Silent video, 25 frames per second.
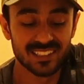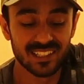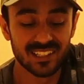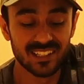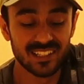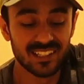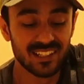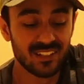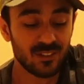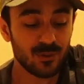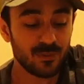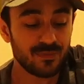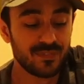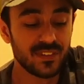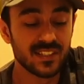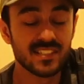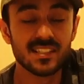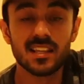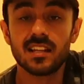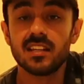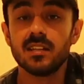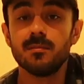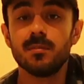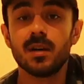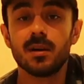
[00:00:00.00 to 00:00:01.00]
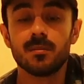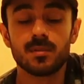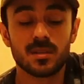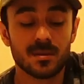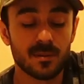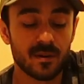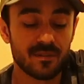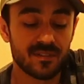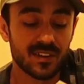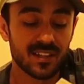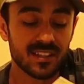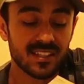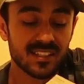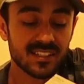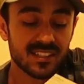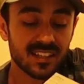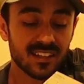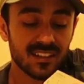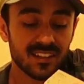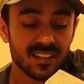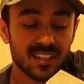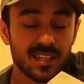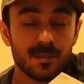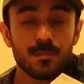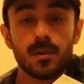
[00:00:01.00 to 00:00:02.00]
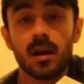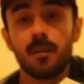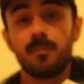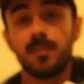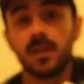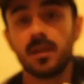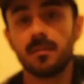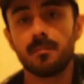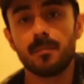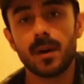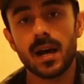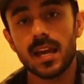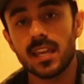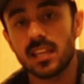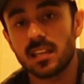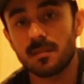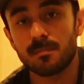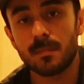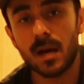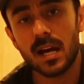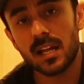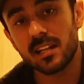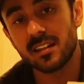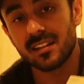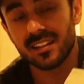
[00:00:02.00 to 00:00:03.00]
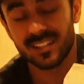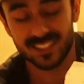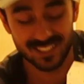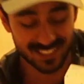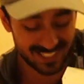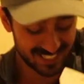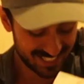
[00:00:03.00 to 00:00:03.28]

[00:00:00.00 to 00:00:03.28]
le fils d'un imam qui m'a fait un dessin. Il m'a appelé Bike Man.